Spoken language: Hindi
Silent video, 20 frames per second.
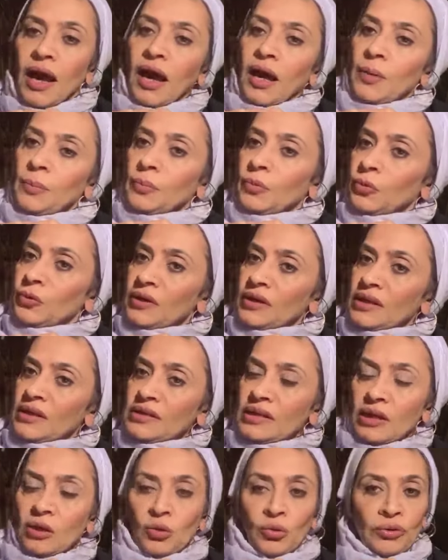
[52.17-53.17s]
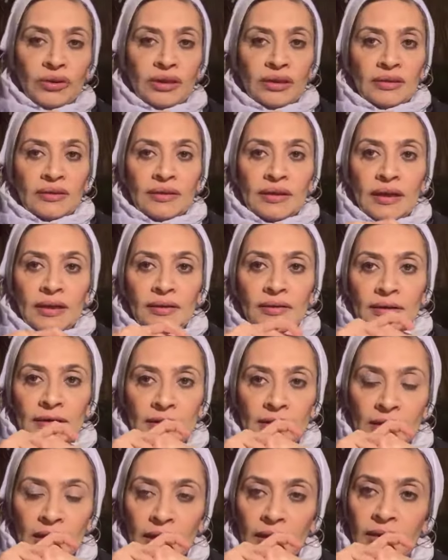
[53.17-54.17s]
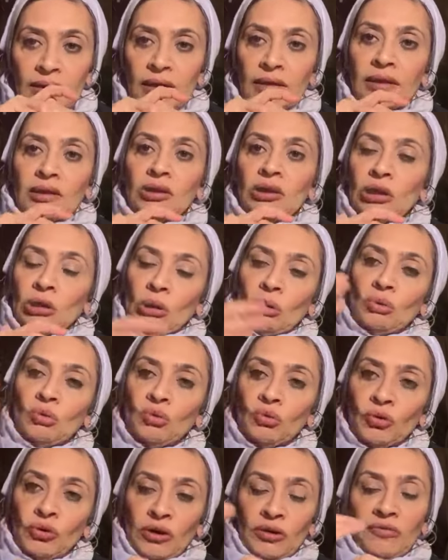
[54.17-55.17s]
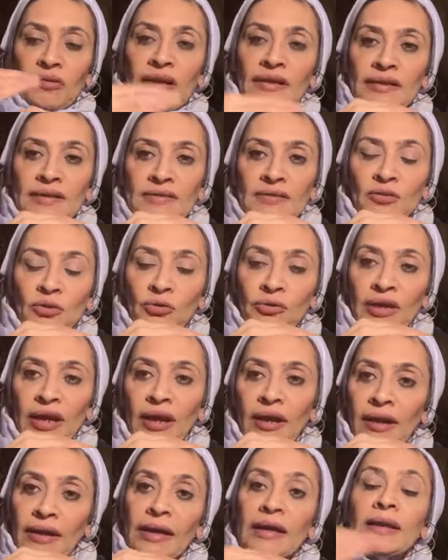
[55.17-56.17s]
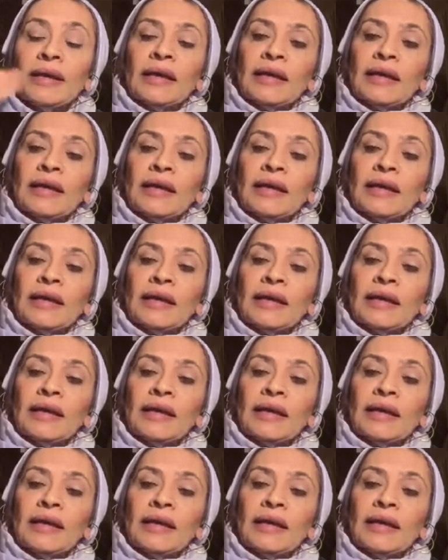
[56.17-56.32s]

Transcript: आपको ये कोई इख्तियार नहीं है कि कितने लोगों को ये वायरस हो रहा है